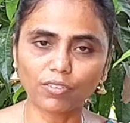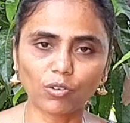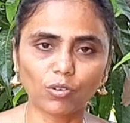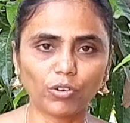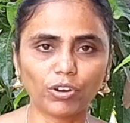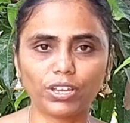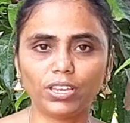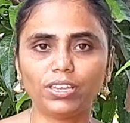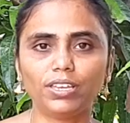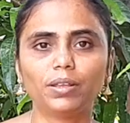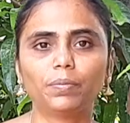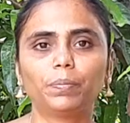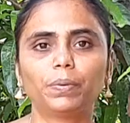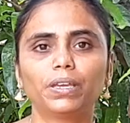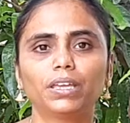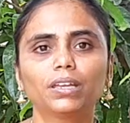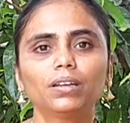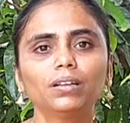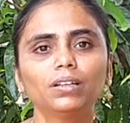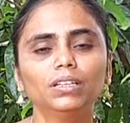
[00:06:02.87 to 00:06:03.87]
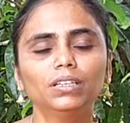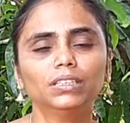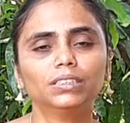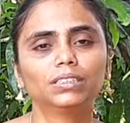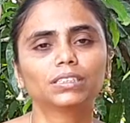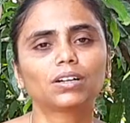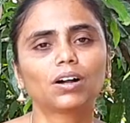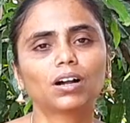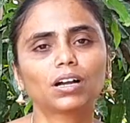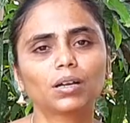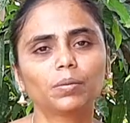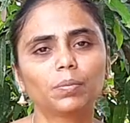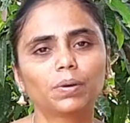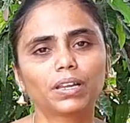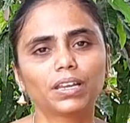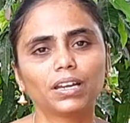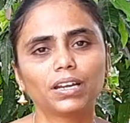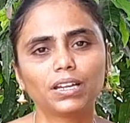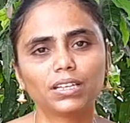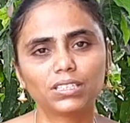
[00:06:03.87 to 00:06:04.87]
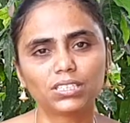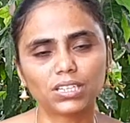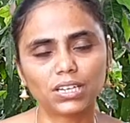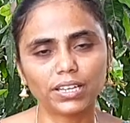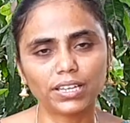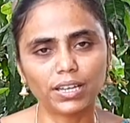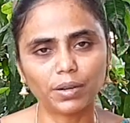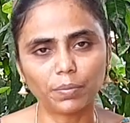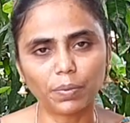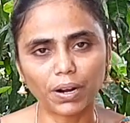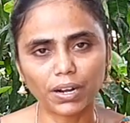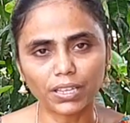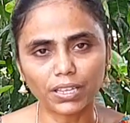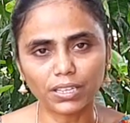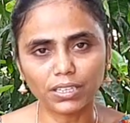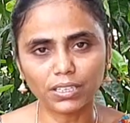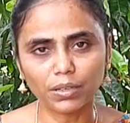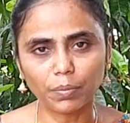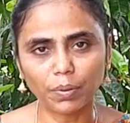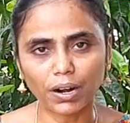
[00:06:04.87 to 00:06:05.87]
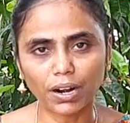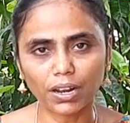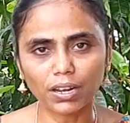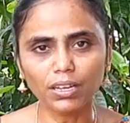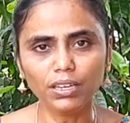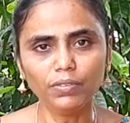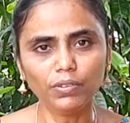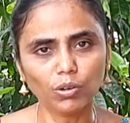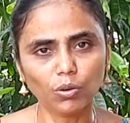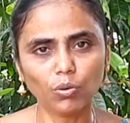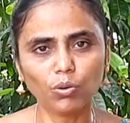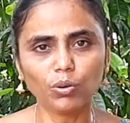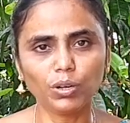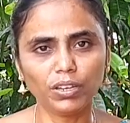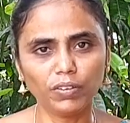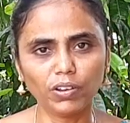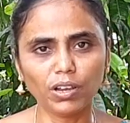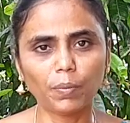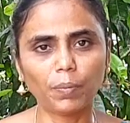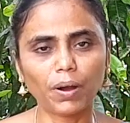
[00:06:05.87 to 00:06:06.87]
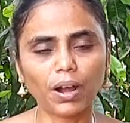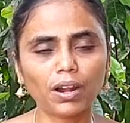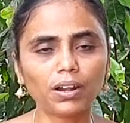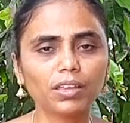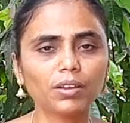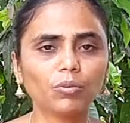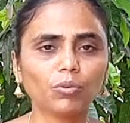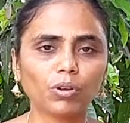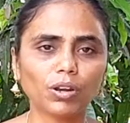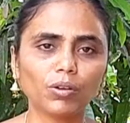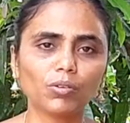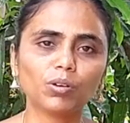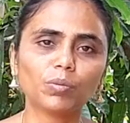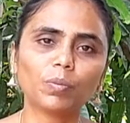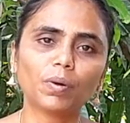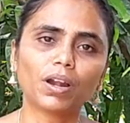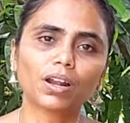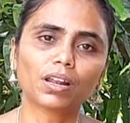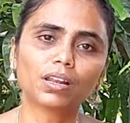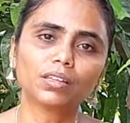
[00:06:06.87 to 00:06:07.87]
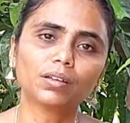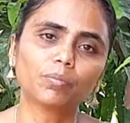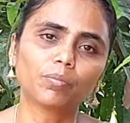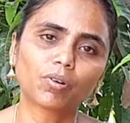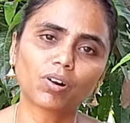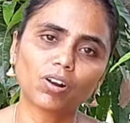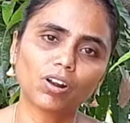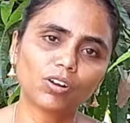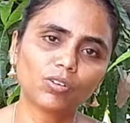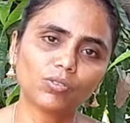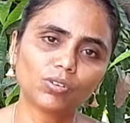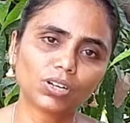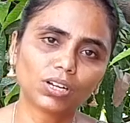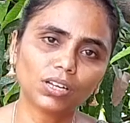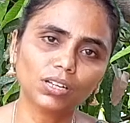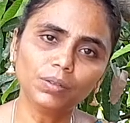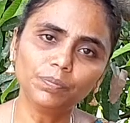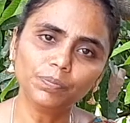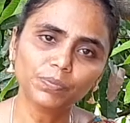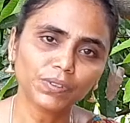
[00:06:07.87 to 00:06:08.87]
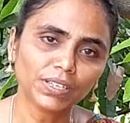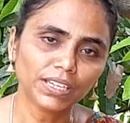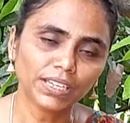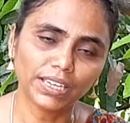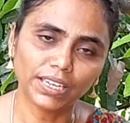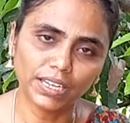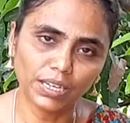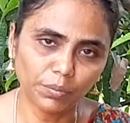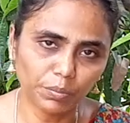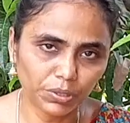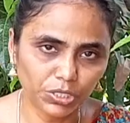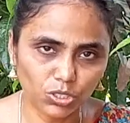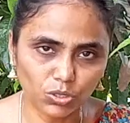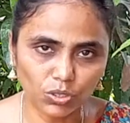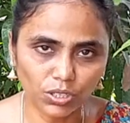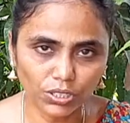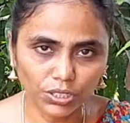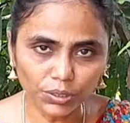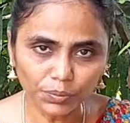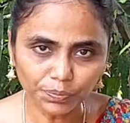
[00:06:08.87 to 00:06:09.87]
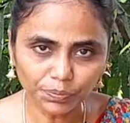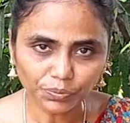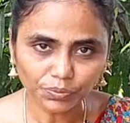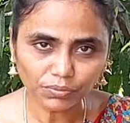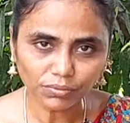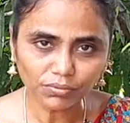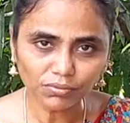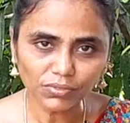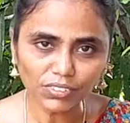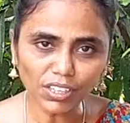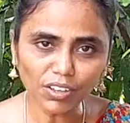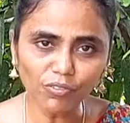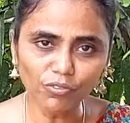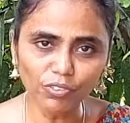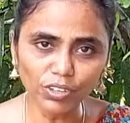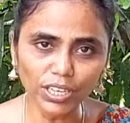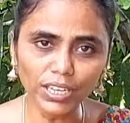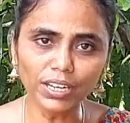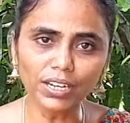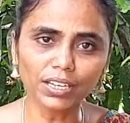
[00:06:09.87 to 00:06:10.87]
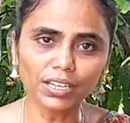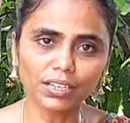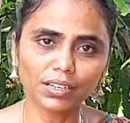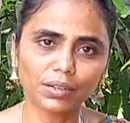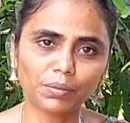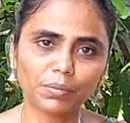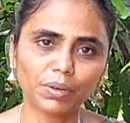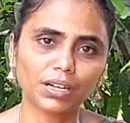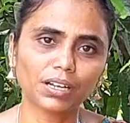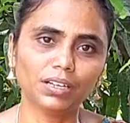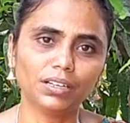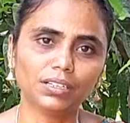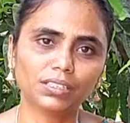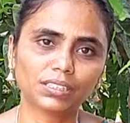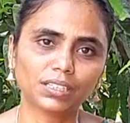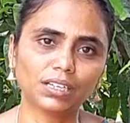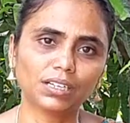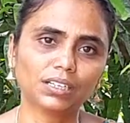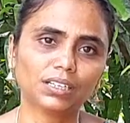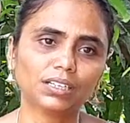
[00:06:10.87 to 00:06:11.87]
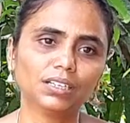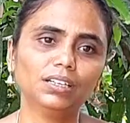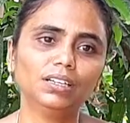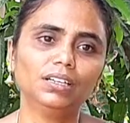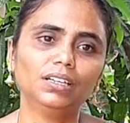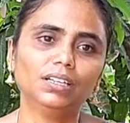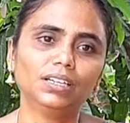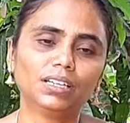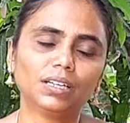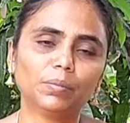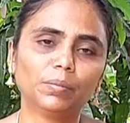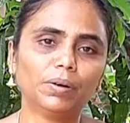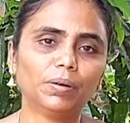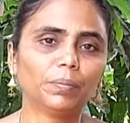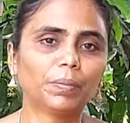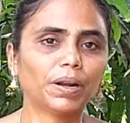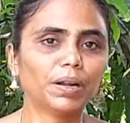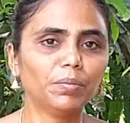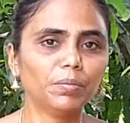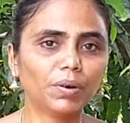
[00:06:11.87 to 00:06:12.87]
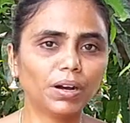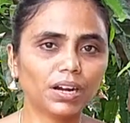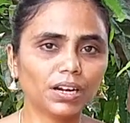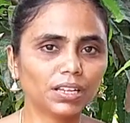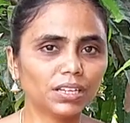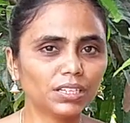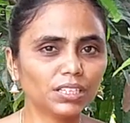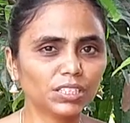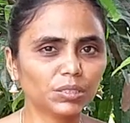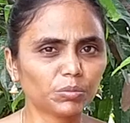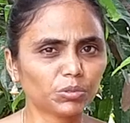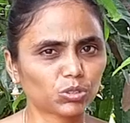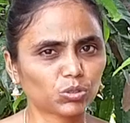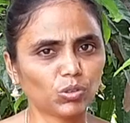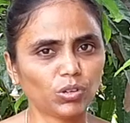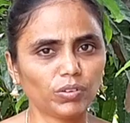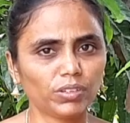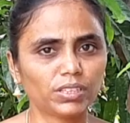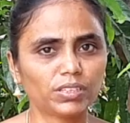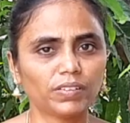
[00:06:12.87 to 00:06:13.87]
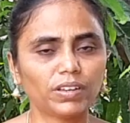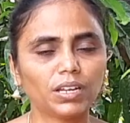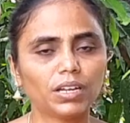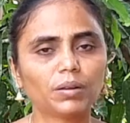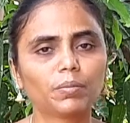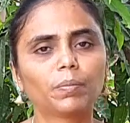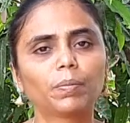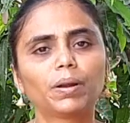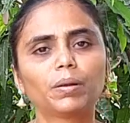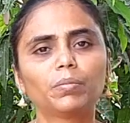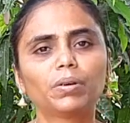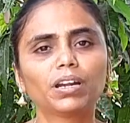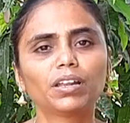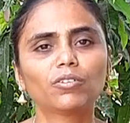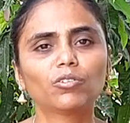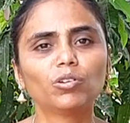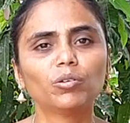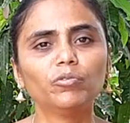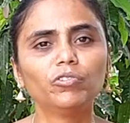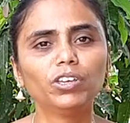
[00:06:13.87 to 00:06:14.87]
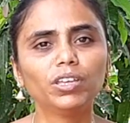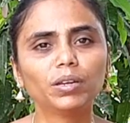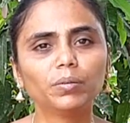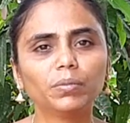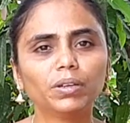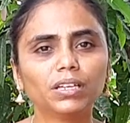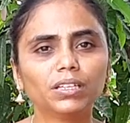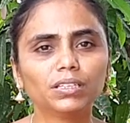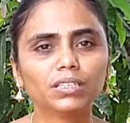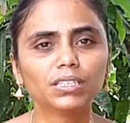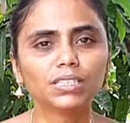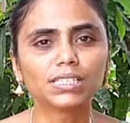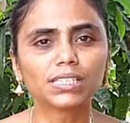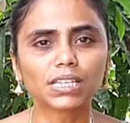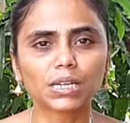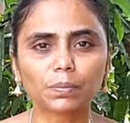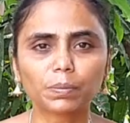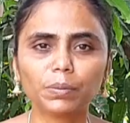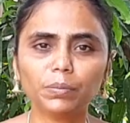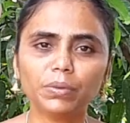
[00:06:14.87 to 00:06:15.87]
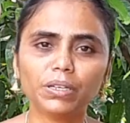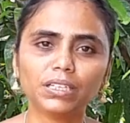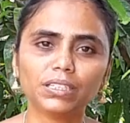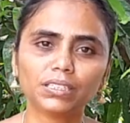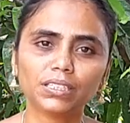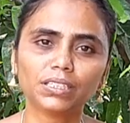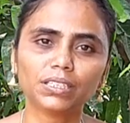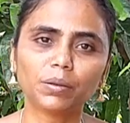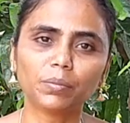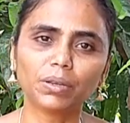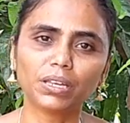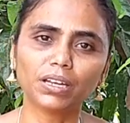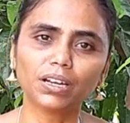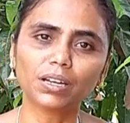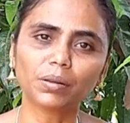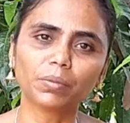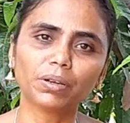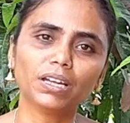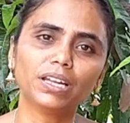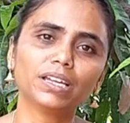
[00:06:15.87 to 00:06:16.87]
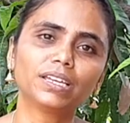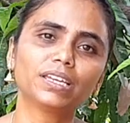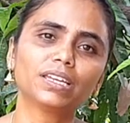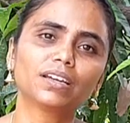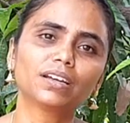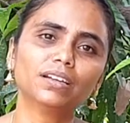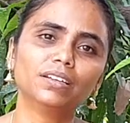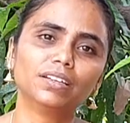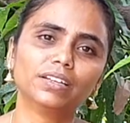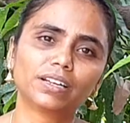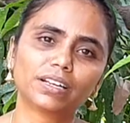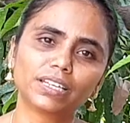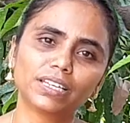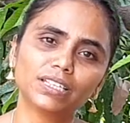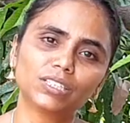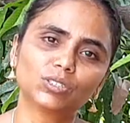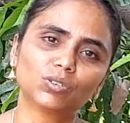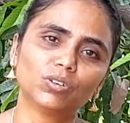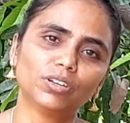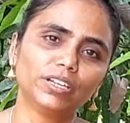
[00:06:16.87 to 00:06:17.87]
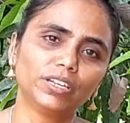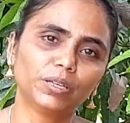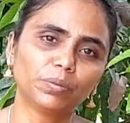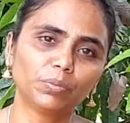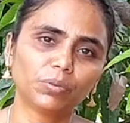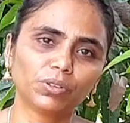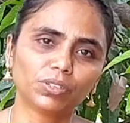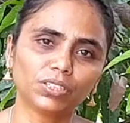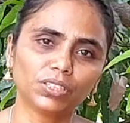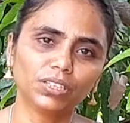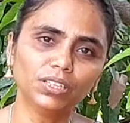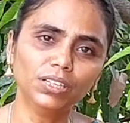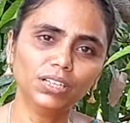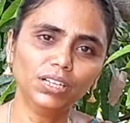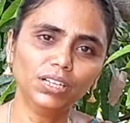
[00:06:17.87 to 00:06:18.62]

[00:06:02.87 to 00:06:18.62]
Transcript: அவங்களுடைய இயற்பெயர் இந்த காக்கை பாடினியார் நச்செல்லையார் பாடிய இந்த பாடல் இவங்க ஒரு இவங்க பாடிய ஒரே ஒரு பாடல் தான் புறநானூற்றில் இடம்பெற்றுள்ளது வீர மகள் தான் நம்ம பண்பாடுன்னு நம்ம சொல்லவே தேவையில்லை நம்ம பண்பாடு எவ்வளோ வீரம் மிகுந்தது சிறப்பு மிகுந்தது அப்படின்லாம் நம்ம இலக்கியங்கள் நிறைய சொல்லிகிட்டே போகுது